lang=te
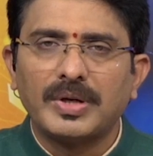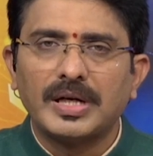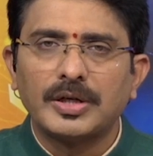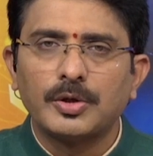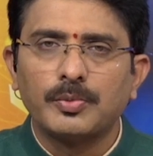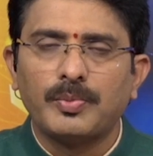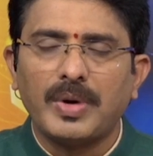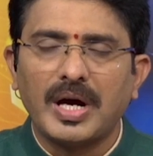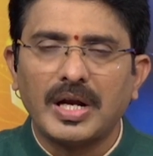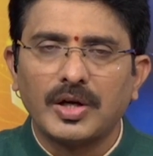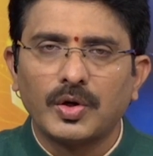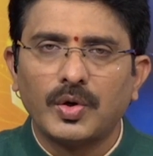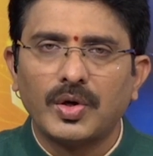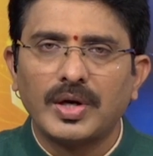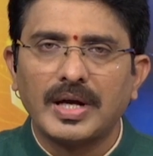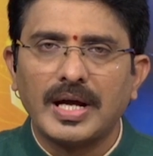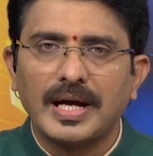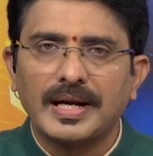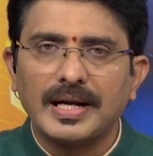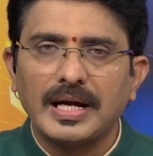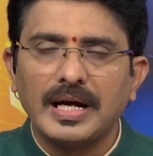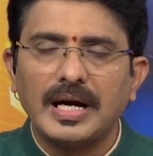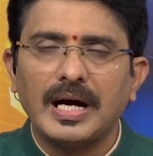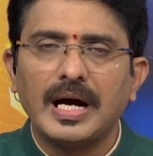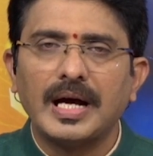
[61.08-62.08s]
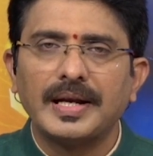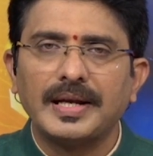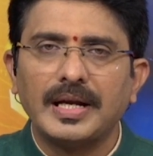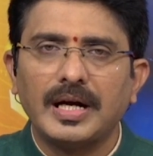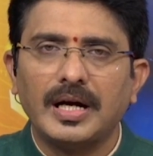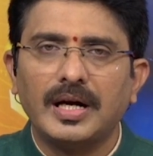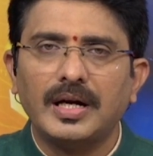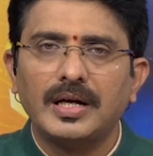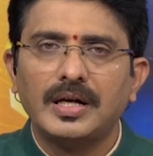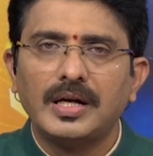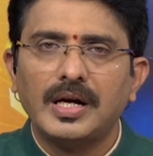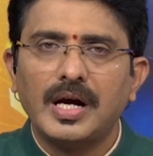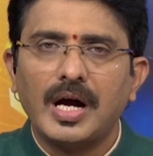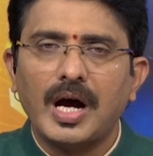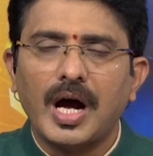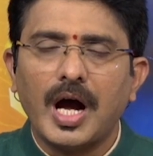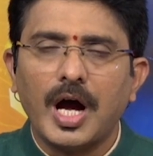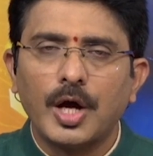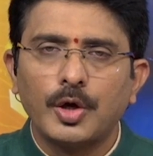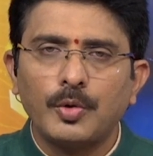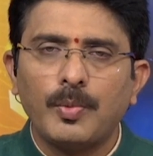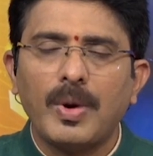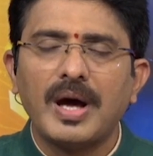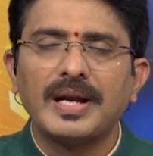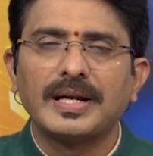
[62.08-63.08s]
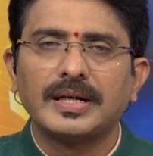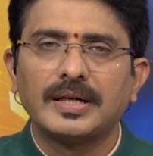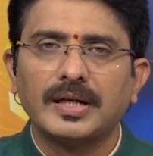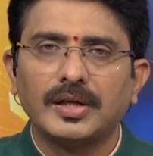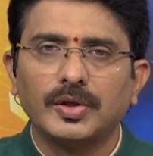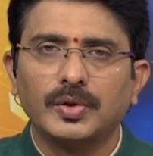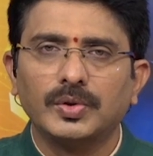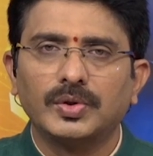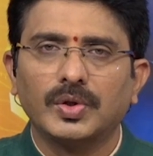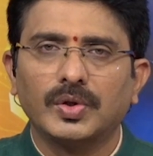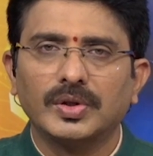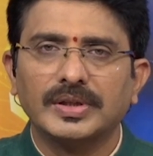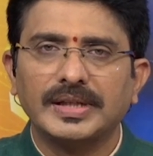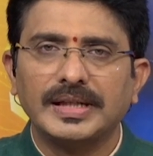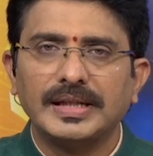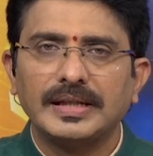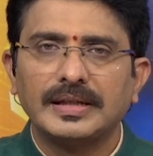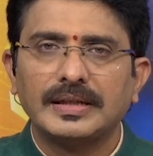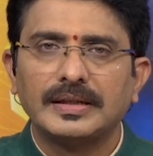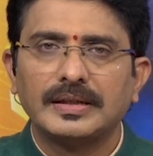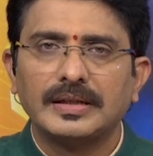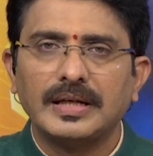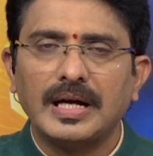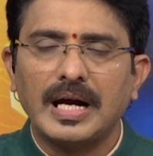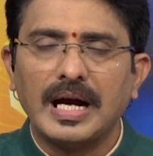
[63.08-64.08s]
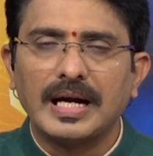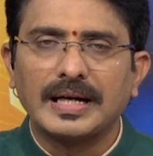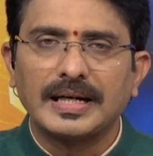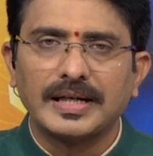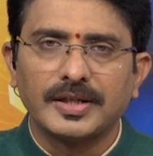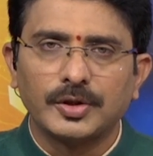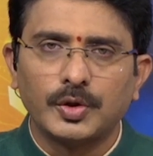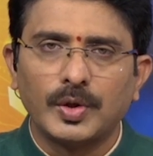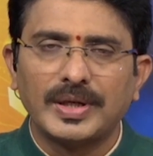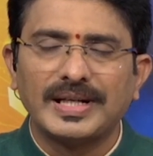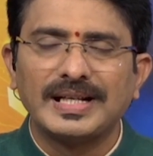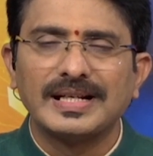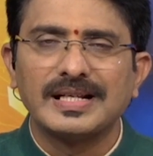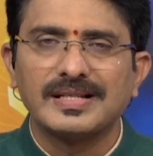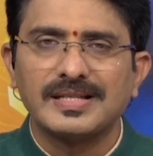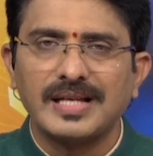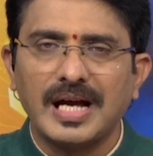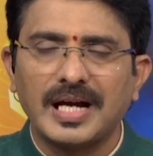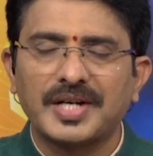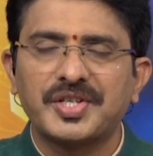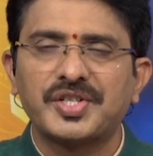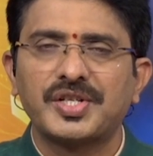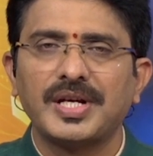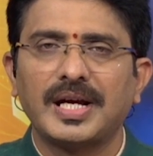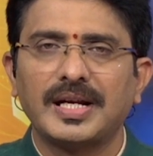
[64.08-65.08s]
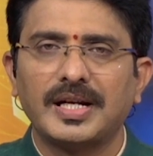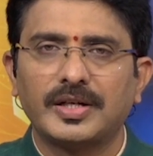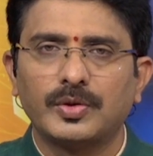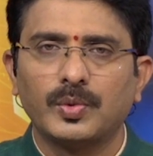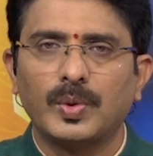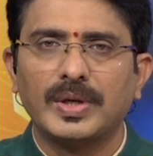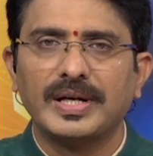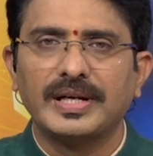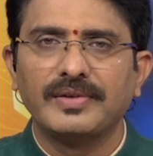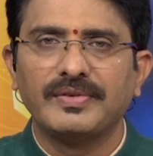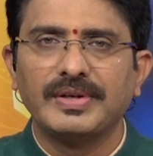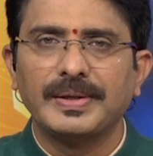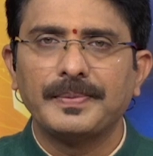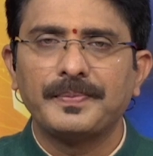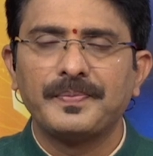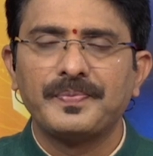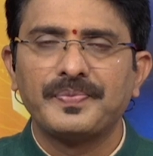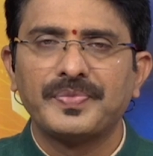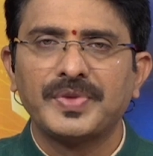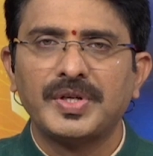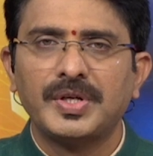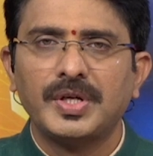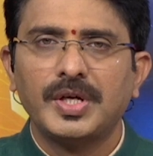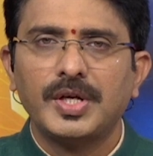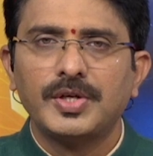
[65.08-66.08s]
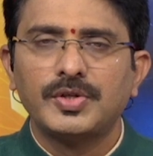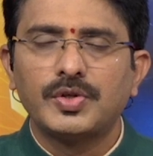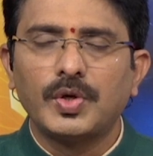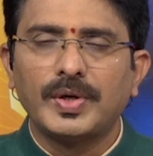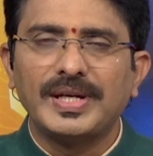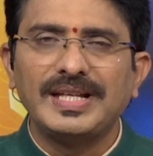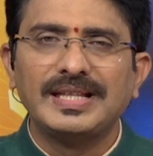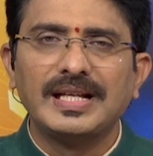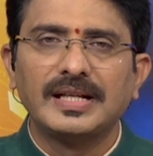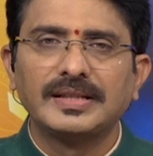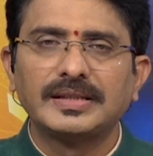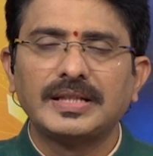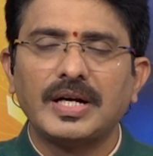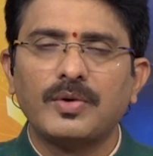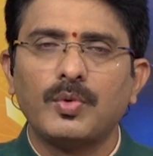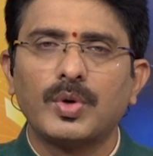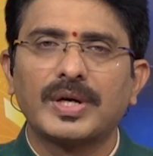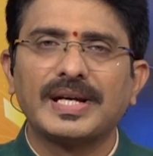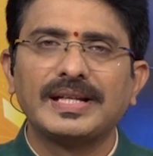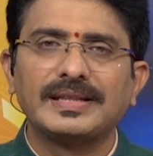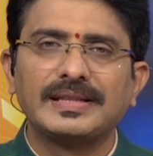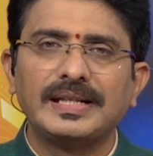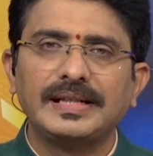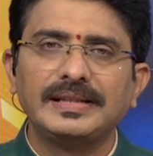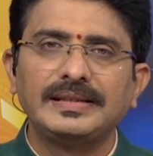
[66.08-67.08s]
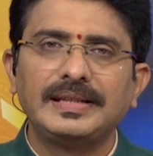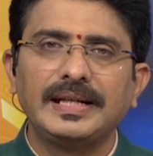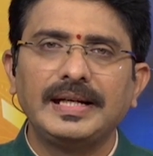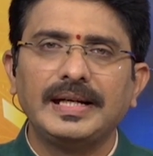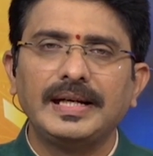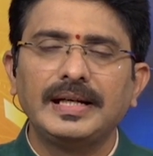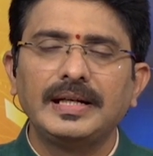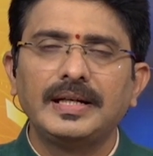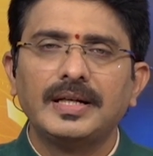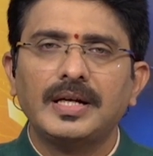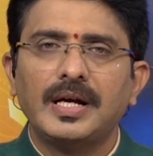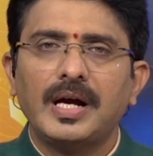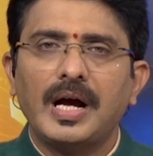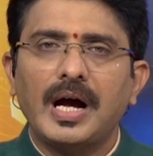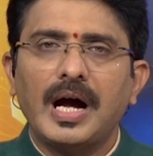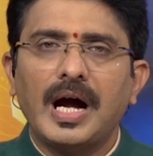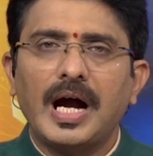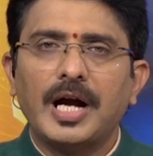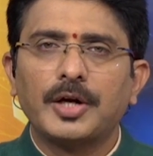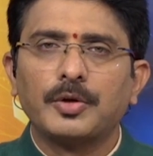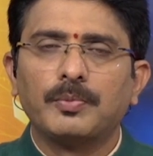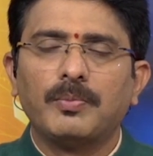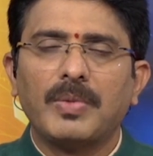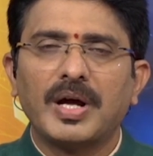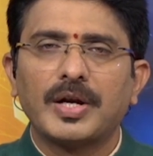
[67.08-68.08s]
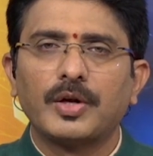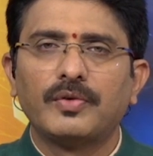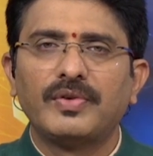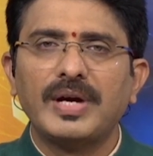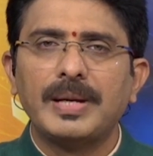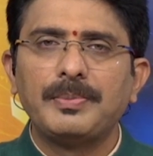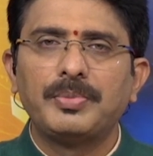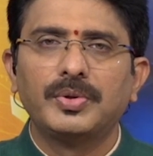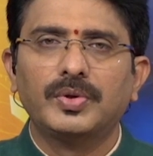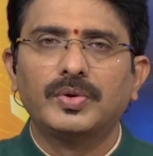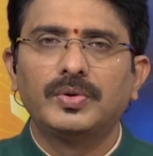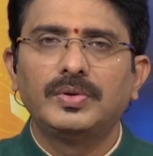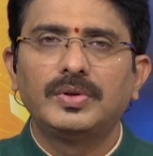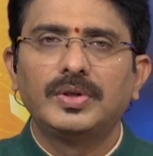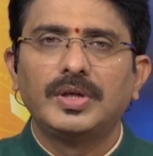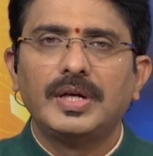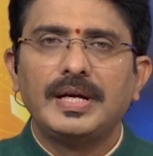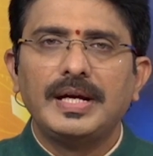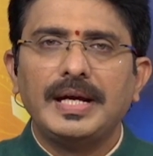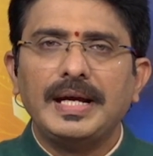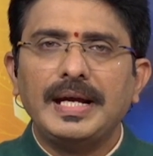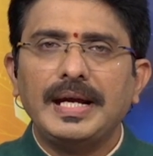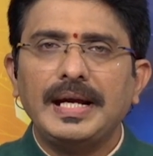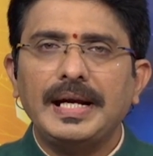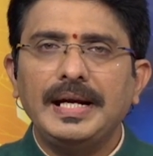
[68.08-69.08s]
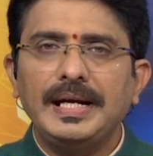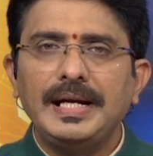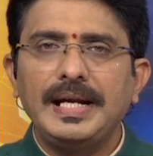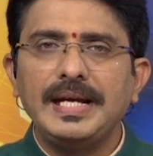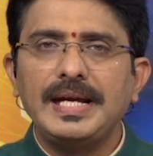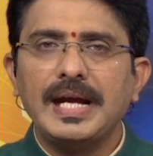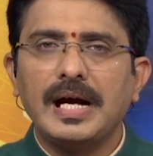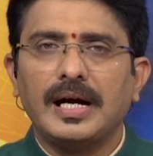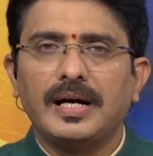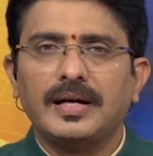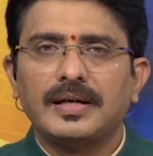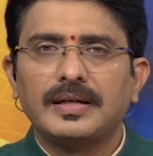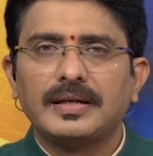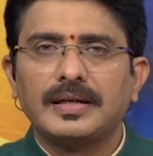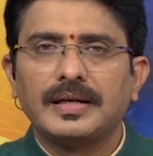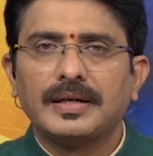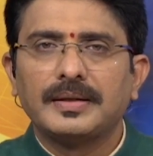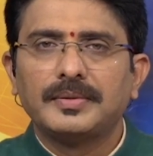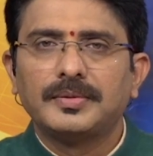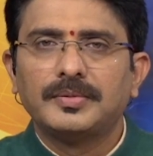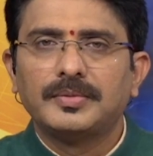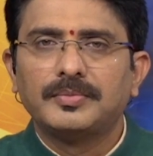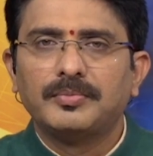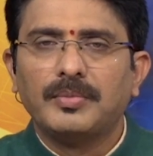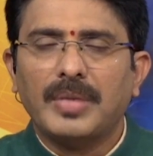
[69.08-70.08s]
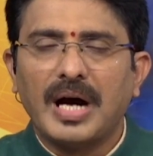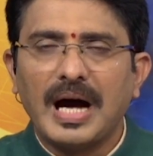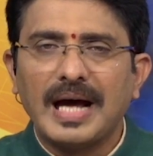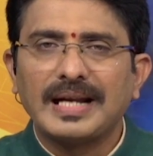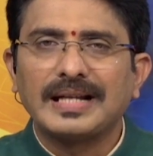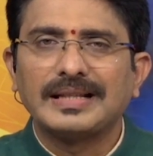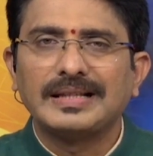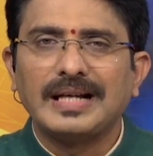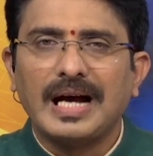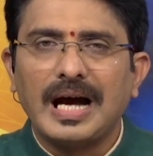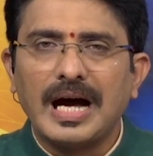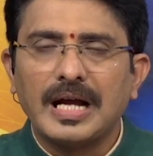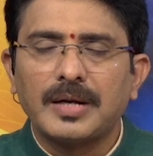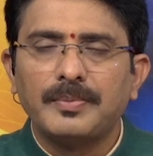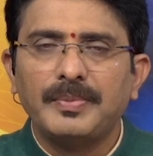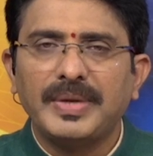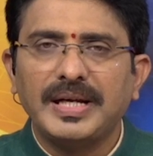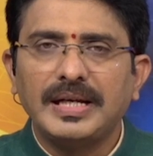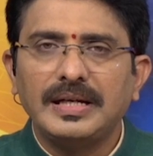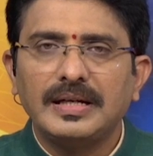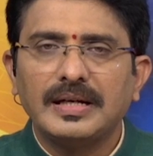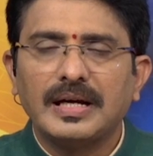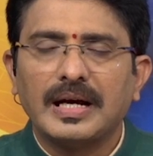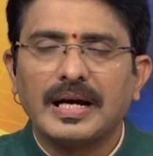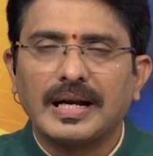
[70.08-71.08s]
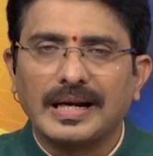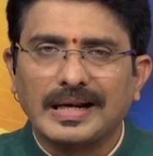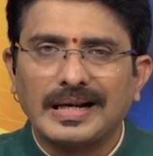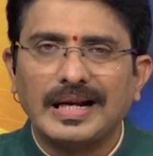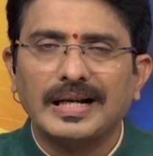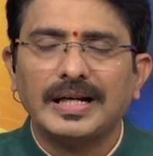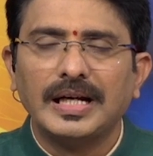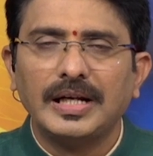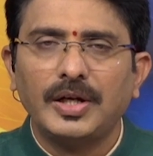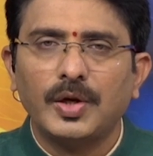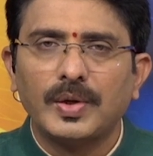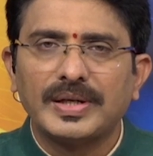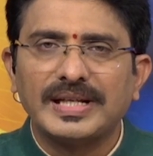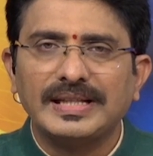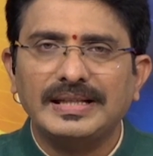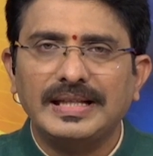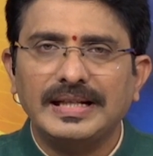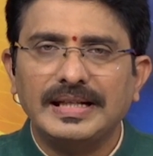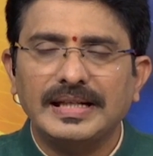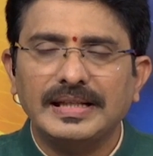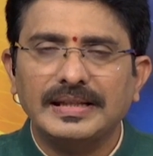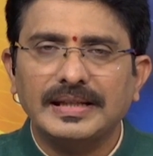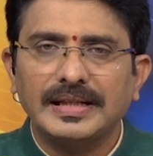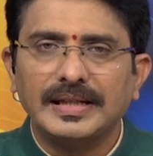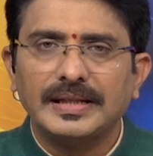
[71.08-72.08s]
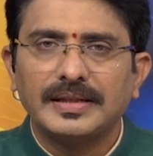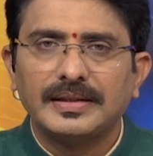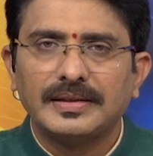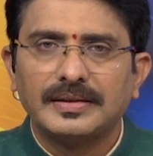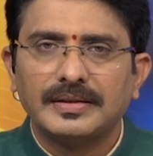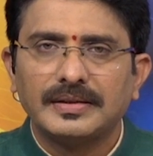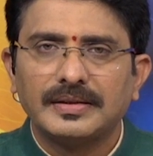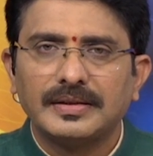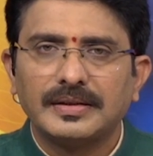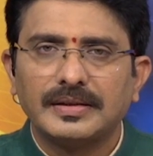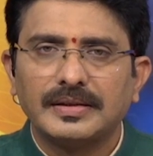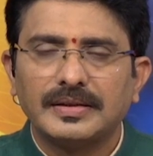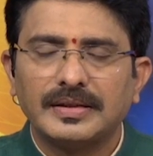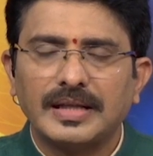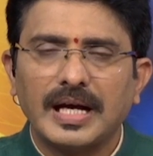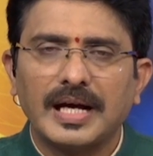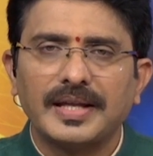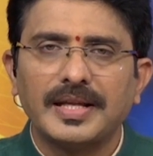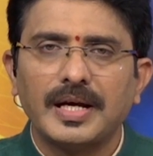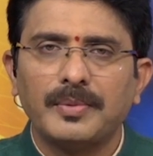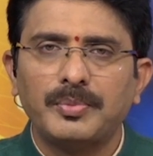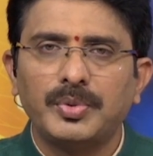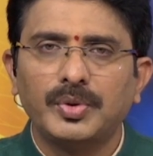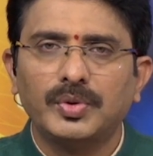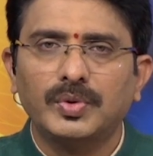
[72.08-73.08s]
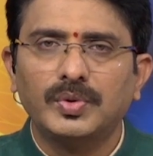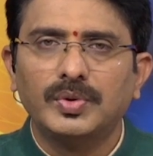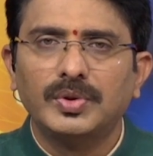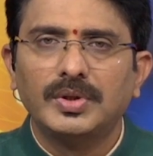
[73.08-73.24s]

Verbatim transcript: పాటు పాల్గొన్నారా అన్న అనుమానం కలుగుతోంది అక్కడ దొరికిన సాక్ష్యాలు అటువంటివి సో ఇదంతా ఒక ఎత్తైతే అటు మరోవైపు ఇండియా భారత ఆర్మీ రంగంలోకి దిగింది దాదాపు